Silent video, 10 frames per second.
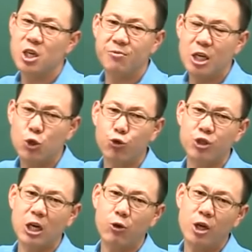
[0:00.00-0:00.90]
여러분들이
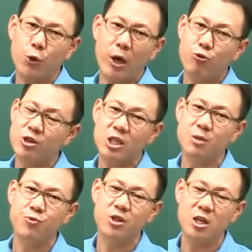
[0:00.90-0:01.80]
죽자고 연도
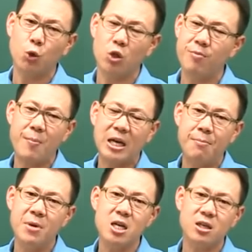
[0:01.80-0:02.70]
애우신 분들 또는
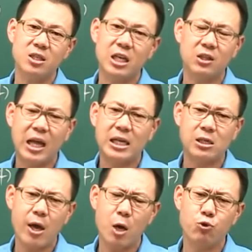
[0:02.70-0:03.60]
뭡니까? 머리끝을
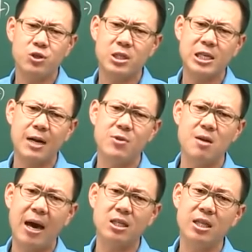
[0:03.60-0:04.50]
따서 애우는 사람들이
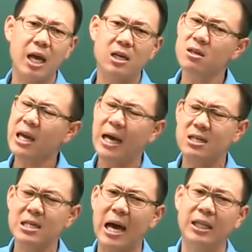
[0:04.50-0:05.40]
많은데 그렇게 하는
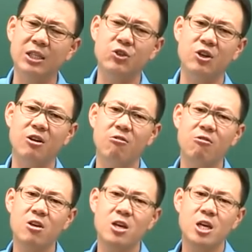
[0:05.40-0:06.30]
건 아니죠.
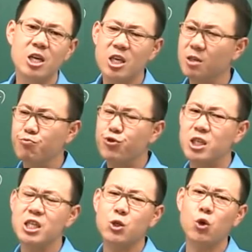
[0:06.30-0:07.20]
이건
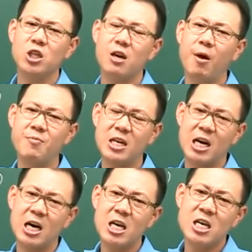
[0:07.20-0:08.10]
무신직공기에
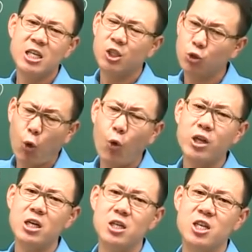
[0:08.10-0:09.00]
뭡니까?
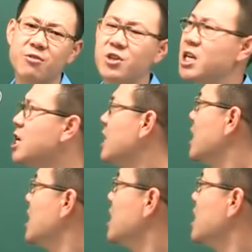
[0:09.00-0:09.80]
스토리를 여러분들이